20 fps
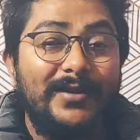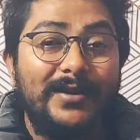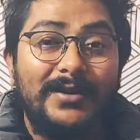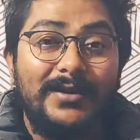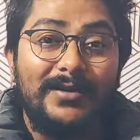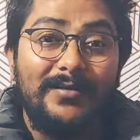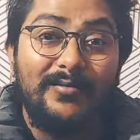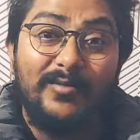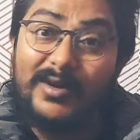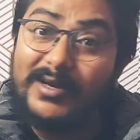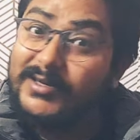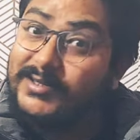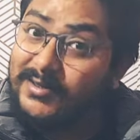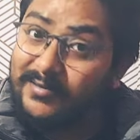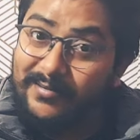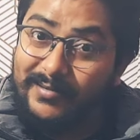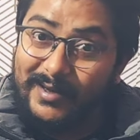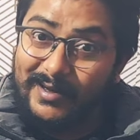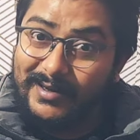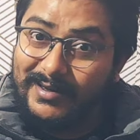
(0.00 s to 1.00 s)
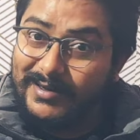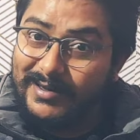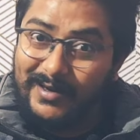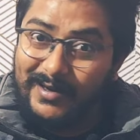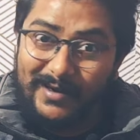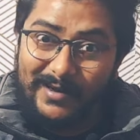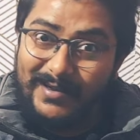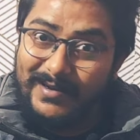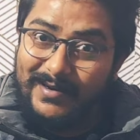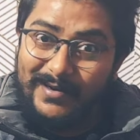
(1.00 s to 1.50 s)
तो फिर मुकेश अम्बानी
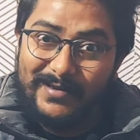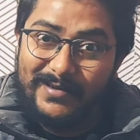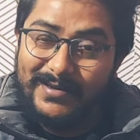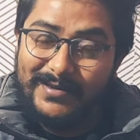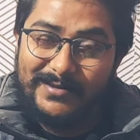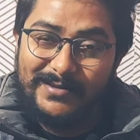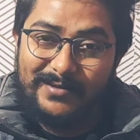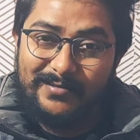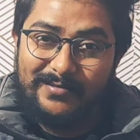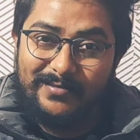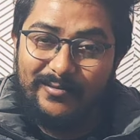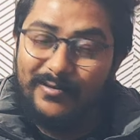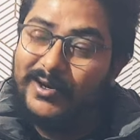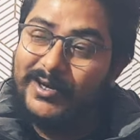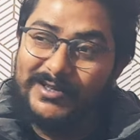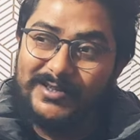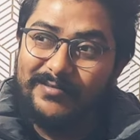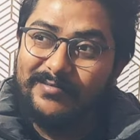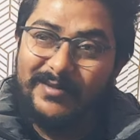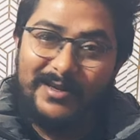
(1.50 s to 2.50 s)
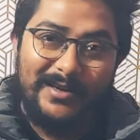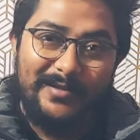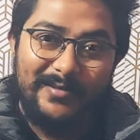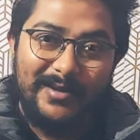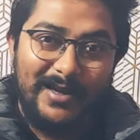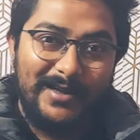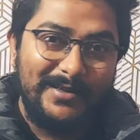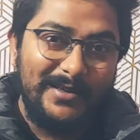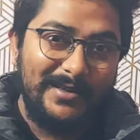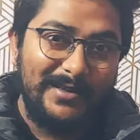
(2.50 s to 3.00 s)
क्या नहीं करता ये सब मुकेश अम्बानी
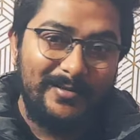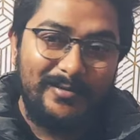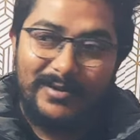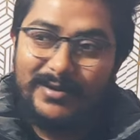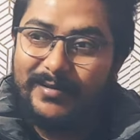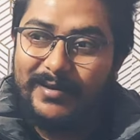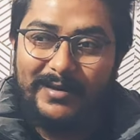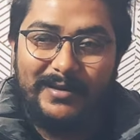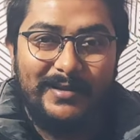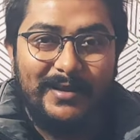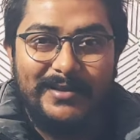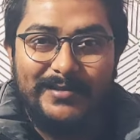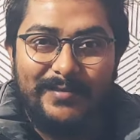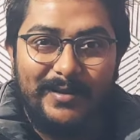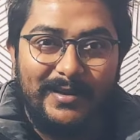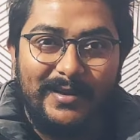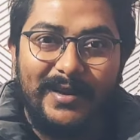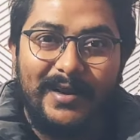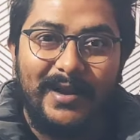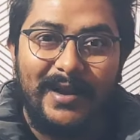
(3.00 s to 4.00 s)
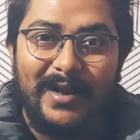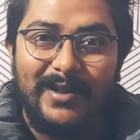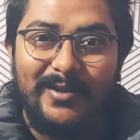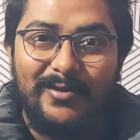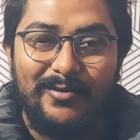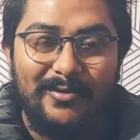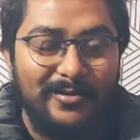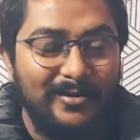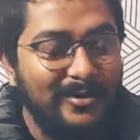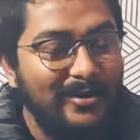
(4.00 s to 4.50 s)
भी आ जाता बोलता भाई दस बंदे लगा
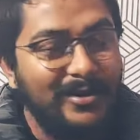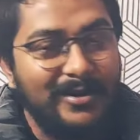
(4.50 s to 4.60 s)
दो